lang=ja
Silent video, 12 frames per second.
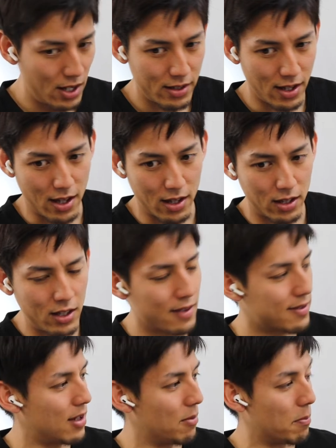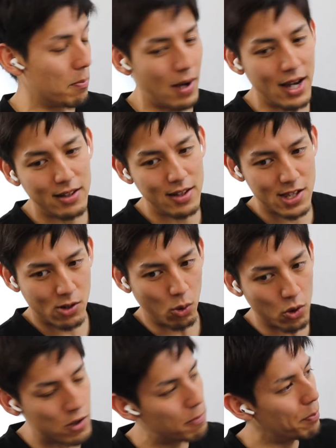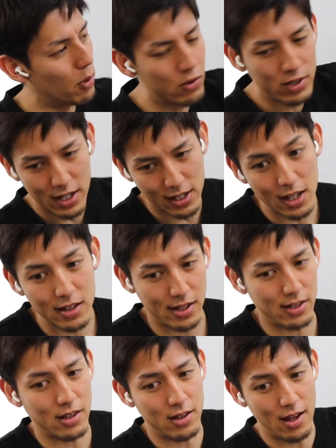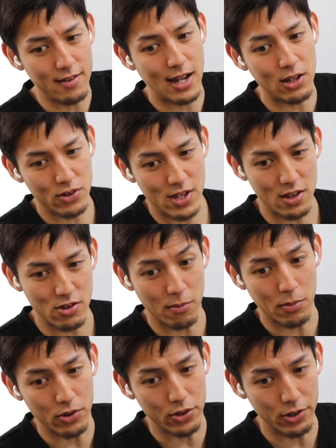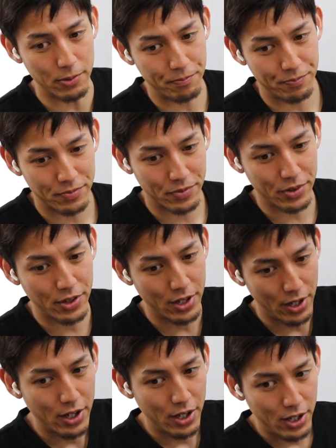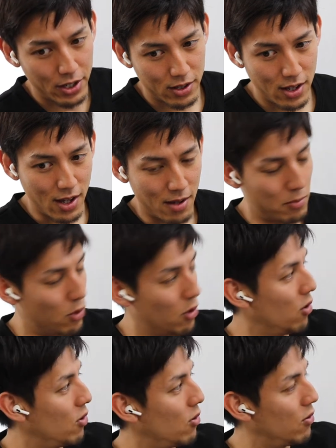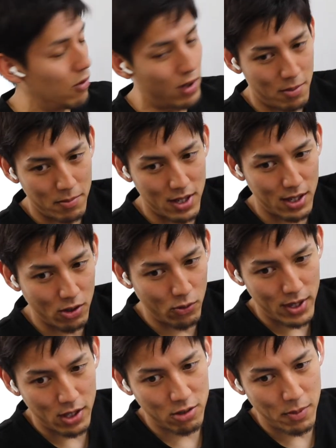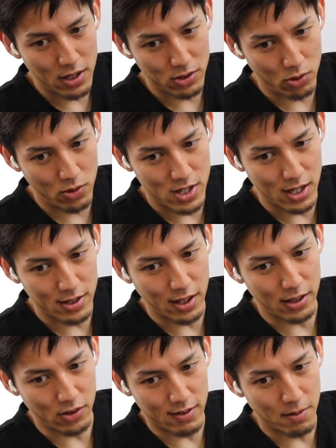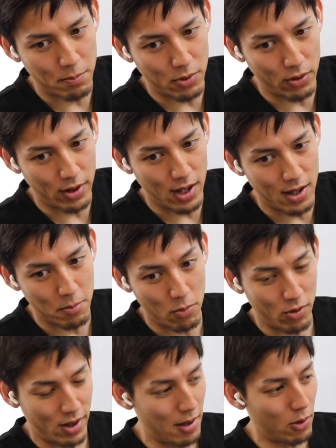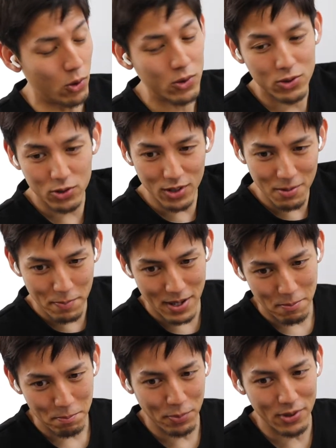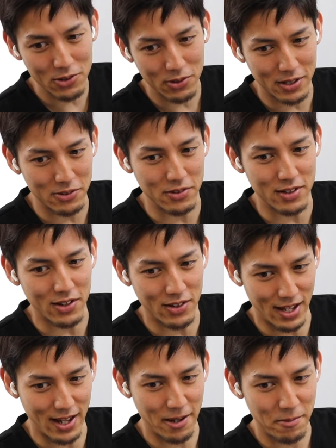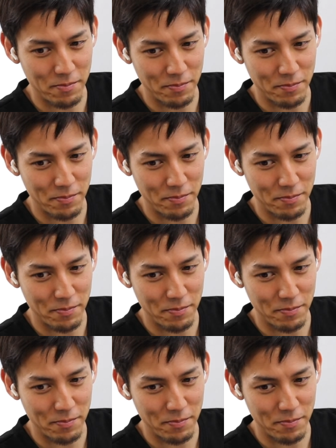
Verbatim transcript: で稲さん毎日50本ぐらい蹴ってたんだって、サイドチェンジのボールで。もう俺右のウィングバック当時やってたんだけど、札幌でもうね、本当にピンポイントで来るんだよね。